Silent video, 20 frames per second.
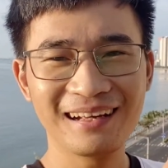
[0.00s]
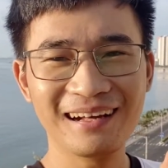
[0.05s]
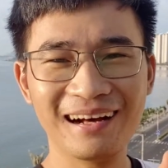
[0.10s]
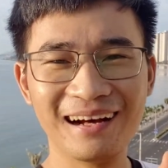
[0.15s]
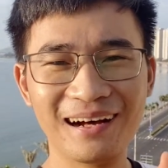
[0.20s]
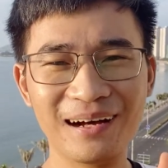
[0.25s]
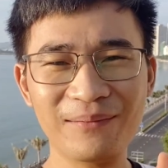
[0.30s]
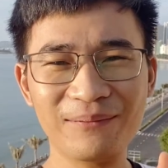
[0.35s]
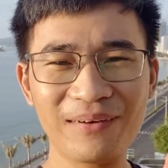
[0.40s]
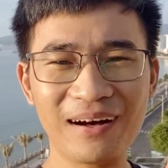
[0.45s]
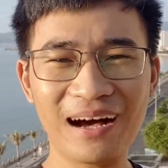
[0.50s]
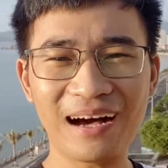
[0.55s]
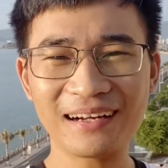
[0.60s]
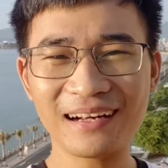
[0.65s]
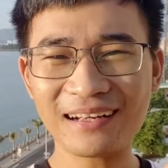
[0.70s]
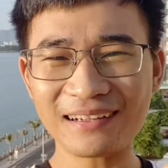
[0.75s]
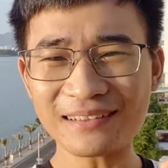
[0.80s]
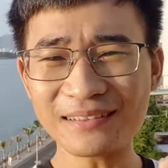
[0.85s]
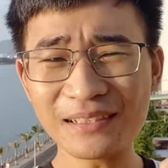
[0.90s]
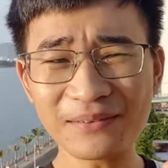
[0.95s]
à, Và
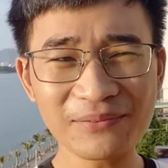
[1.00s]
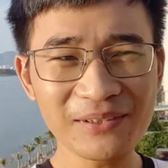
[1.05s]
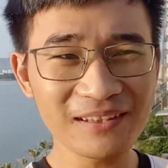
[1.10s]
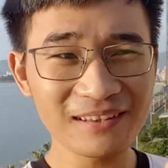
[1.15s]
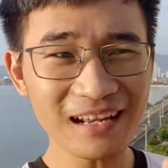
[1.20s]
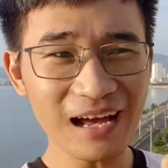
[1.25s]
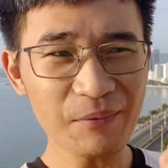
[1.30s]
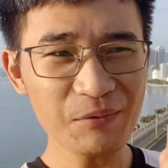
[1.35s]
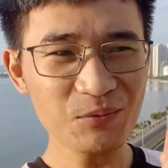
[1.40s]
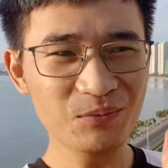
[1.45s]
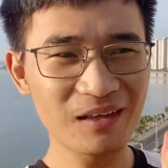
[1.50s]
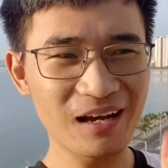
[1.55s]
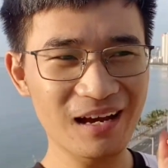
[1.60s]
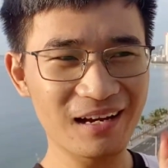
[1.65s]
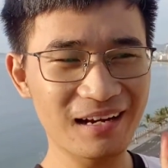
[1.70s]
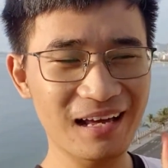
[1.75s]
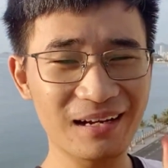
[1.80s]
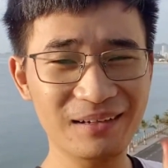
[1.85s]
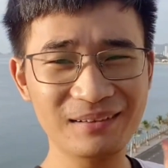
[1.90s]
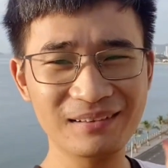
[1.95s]
đất nước Việt Nam chúng ta
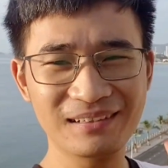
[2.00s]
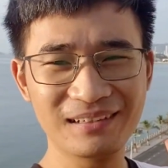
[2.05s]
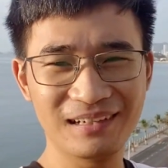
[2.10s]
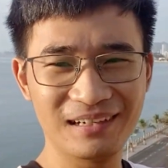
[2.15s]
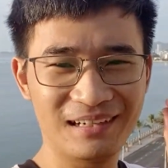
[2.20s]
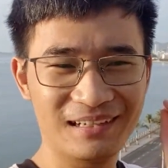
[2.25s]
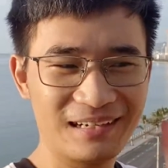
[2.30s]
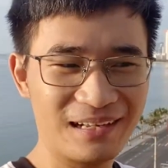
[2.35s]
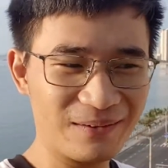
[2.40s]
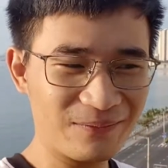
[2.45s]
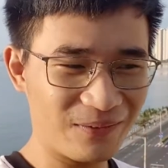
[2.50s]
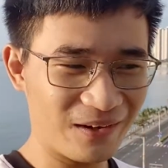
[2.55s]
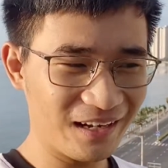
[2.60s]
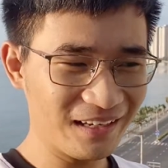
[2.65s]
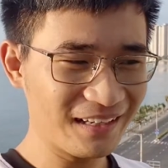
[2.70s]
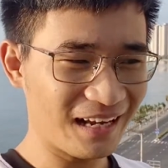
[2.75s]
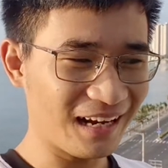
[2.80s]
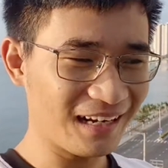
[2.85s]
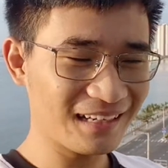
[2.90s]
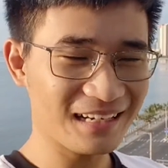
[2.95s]
đang đang phải
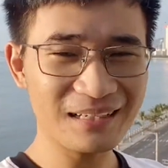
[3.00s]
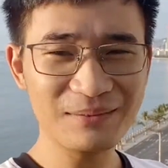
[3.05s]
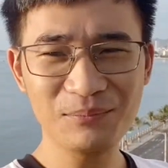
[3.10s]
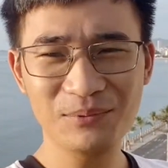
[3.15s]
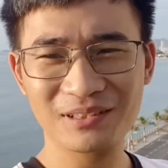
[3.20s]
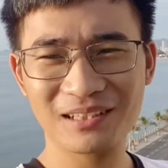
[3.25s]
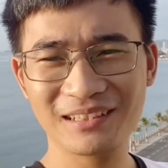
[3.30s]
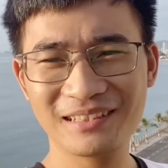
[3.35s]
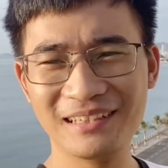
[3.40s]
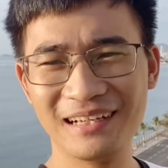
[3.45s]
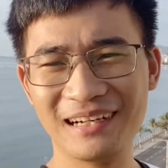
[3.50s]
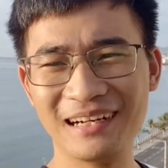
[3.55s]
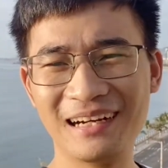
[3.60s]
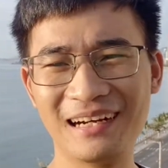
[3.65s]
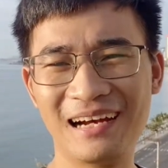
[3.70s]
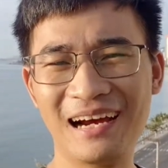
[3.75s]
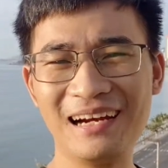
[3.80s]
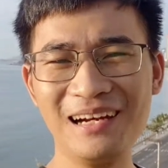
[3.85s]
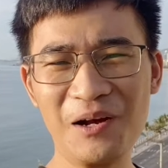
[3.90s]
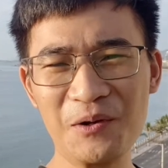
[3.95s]
giãn cách một thời gian
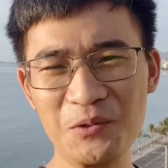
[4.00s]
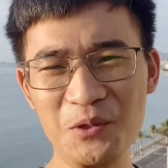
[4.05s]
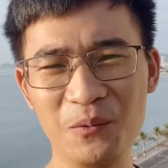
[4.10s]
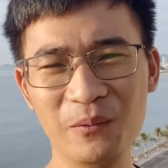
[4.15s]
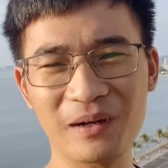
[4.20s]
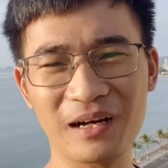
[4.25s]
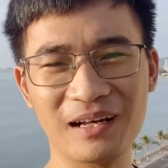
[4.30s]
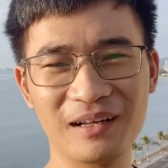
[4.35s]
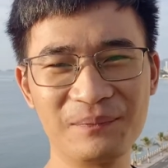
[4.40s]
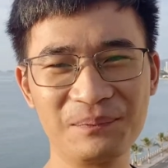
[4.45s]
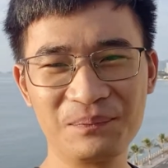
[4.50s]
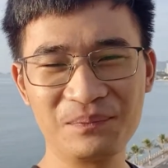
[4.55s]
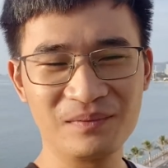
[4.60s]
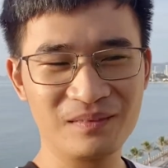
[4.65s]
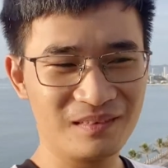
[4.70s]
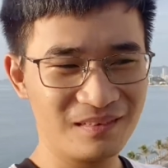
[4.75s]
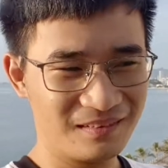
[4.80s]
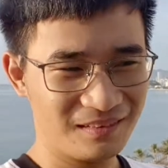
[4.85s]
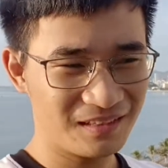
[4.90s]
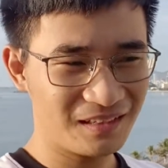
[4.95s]
khá lâu đúng không ạ?
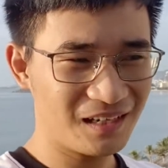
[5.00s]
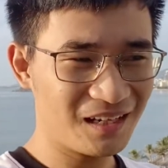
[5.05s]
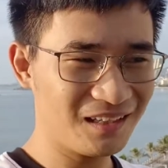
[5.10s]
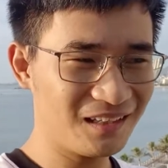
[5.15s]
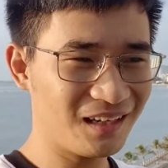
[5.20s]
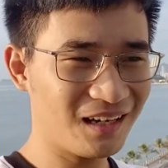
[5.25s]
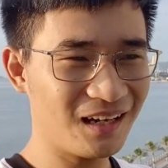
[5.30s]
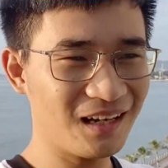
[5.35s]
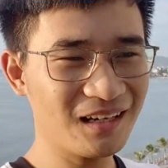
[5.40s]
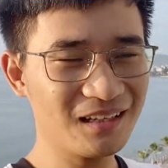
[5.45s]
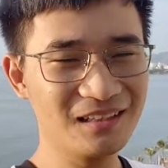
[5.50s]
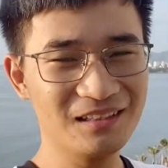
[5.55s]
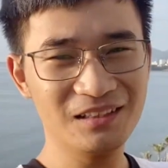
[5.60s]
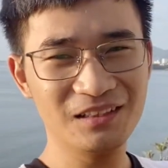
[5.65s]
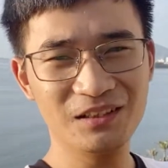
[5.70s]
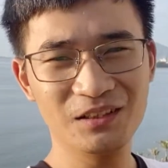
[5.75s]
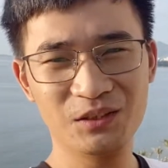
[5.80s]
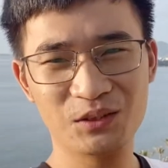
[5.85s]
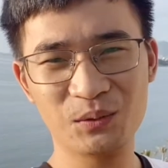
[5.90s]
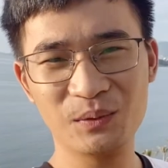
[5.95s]
Cho nên à,
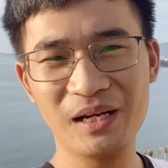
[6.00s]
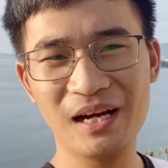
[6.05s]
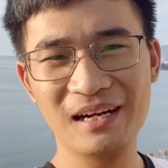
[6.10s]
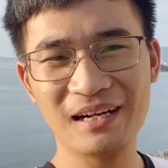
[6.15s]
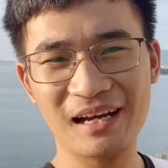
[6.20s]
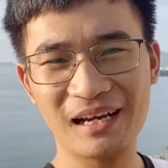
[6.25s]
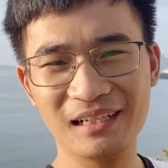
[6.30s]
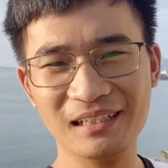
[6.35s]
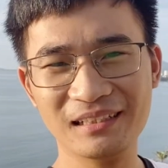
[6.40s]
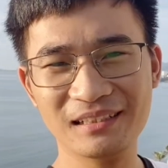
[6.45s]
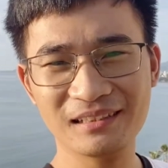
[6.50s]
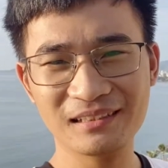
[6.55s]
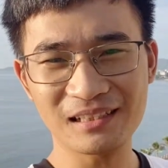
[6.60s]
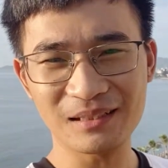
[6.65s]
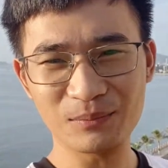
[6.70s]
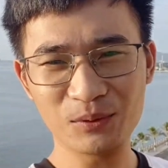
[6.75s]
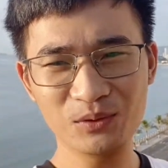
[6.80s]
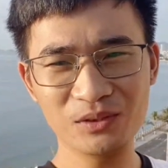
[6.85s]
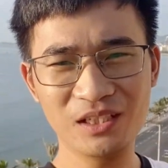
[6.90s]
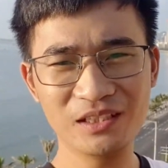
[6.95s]
chủ đề này
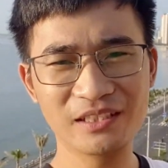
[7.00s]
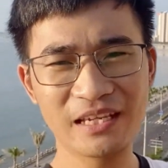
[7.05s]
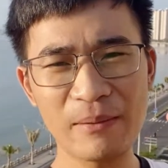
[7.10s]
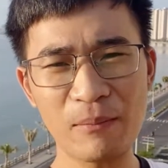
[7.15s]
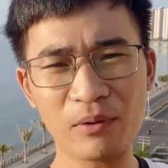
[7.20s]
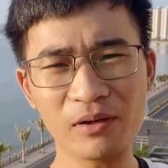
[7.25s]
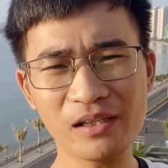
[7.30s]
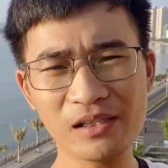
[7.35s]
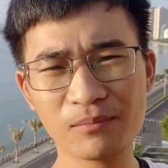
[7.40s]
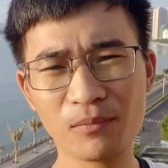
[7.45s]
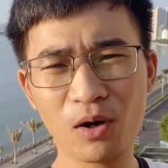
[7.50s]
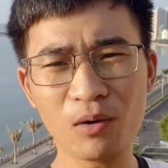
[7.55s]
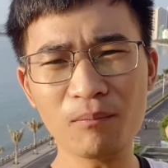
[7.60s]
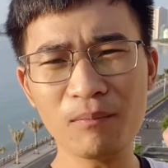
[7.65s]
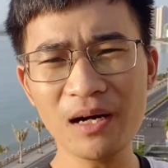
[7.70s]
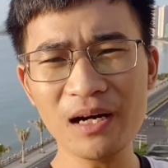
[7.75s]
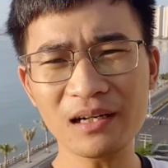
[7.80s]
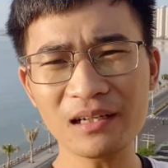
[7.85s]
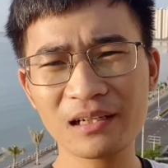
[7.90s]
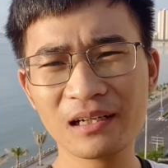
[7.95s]
Thịnh muốn chia sẻ mọi người bốn
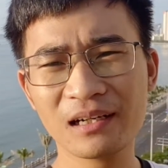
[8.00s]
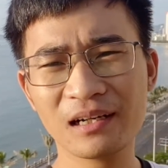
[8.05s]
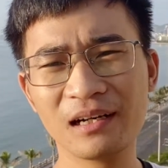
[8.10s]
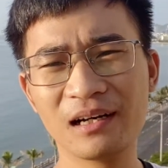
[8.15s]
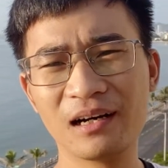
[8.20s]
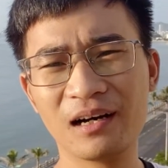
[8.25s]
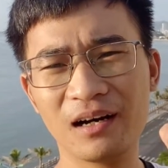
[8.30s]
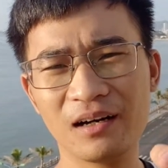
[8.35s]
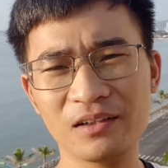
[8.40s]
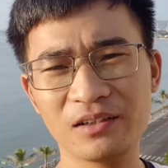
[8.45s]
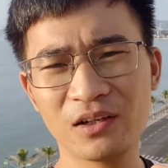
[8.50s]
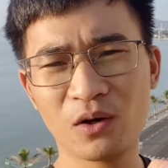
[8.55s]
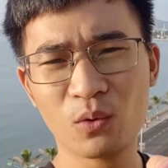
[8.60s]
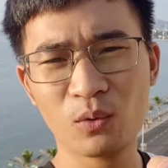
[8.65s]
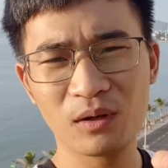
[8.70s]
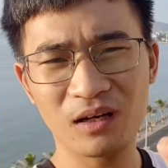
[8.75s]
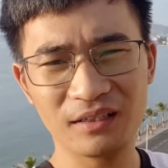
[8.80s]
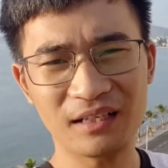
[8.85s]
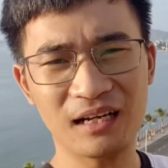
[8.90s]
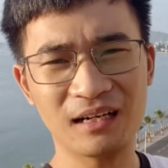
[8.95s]
bước à, dù
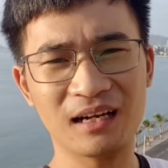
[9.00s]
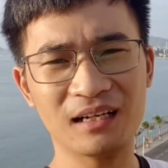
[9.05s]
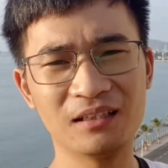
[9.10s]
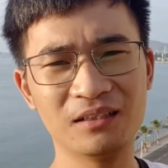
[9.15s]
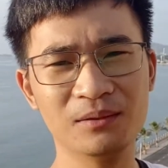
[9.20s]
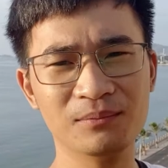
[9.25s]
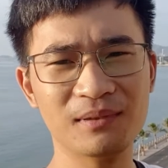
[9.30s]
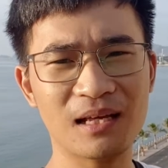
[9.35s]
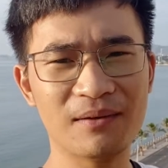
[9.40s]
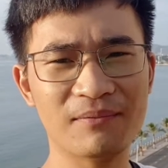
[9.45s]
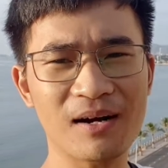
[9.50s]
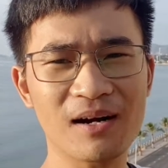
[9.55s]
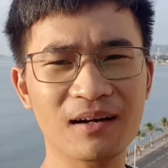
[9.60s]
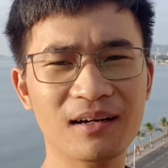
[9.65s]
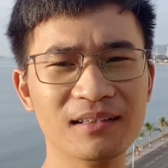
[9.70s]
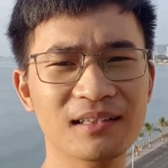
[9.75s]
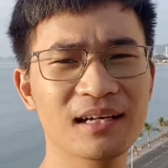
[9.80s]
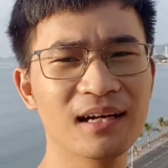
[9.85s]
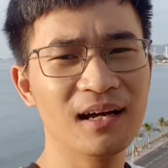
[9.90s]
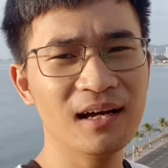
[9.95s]
là giãn cách chúng ta vẫn
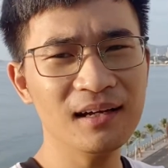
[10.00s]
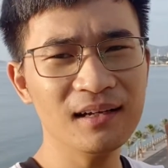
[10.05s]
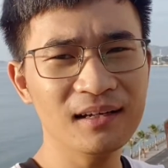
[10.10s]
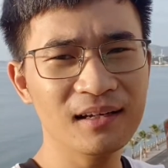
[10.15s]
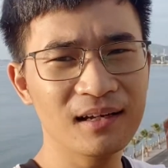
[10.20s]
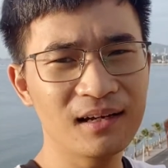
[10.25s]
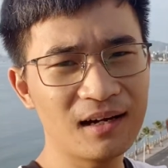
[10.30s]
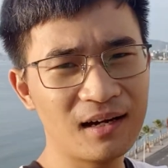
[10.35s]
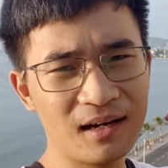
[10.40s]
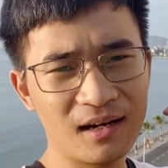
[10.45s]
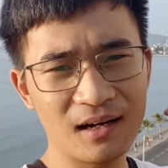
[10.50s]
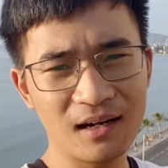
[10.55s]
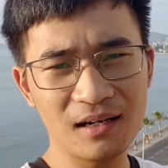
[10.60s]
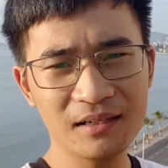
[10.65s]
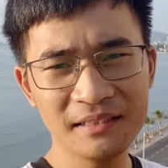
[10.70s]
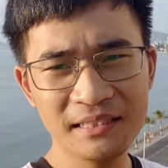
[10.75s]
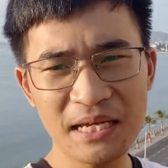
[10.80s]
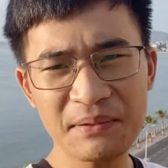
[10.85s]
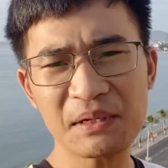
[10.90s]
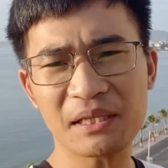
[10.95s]
có thể à,
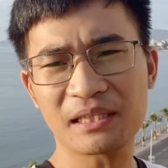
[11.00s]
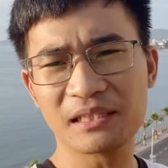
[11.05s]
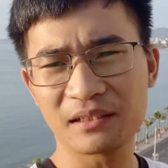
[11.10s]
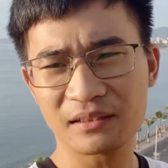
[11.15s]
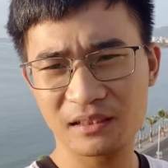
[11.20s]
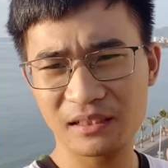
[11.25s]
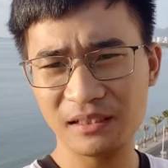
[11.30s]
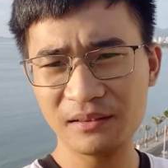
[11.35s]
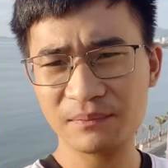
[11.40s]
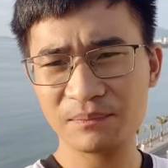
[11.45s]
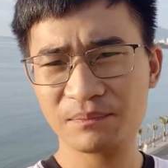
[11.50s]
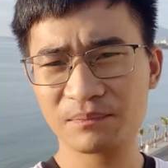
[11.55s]
giao dịch được nữa.